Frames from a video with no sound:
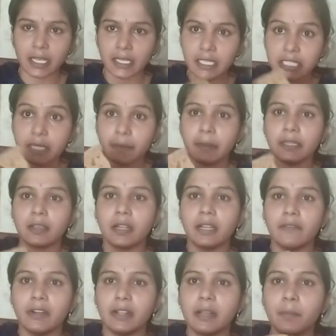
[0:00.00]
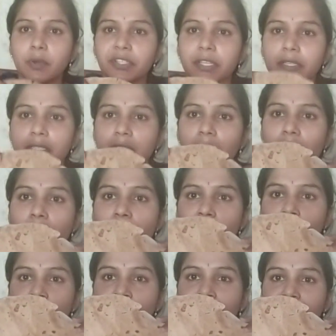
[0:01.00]
ఇంకా ఈ చపాతి కంటే వెడల్పుగా చేస్తారు
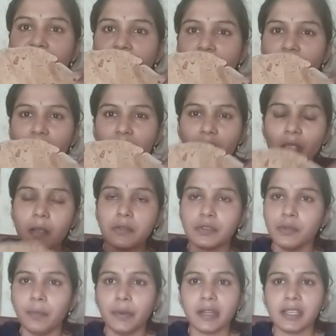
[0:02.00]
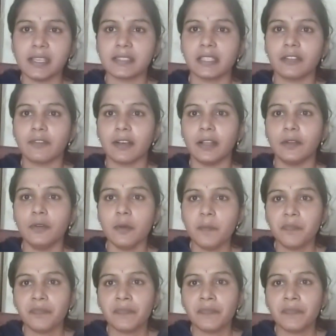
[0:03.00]
సూపర్గా చేస్తారు వాళ్ళు